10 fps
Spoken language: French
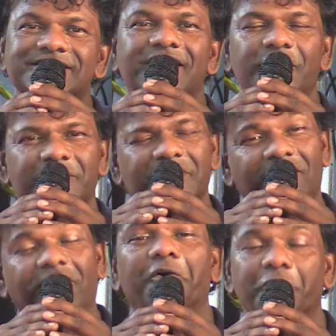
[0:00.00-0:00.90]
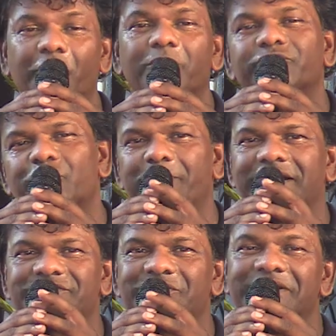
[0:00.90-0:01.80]
à un grand nombre de
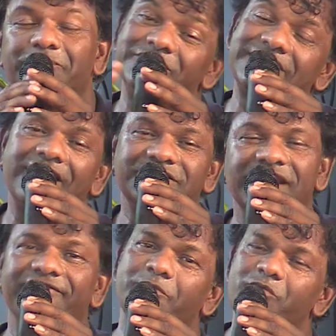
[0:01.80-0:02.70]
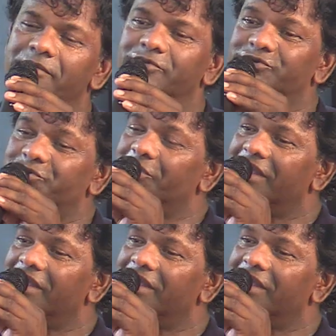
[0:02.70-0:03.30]
personnes. Et pour cela, j'ai avec moi Monsieur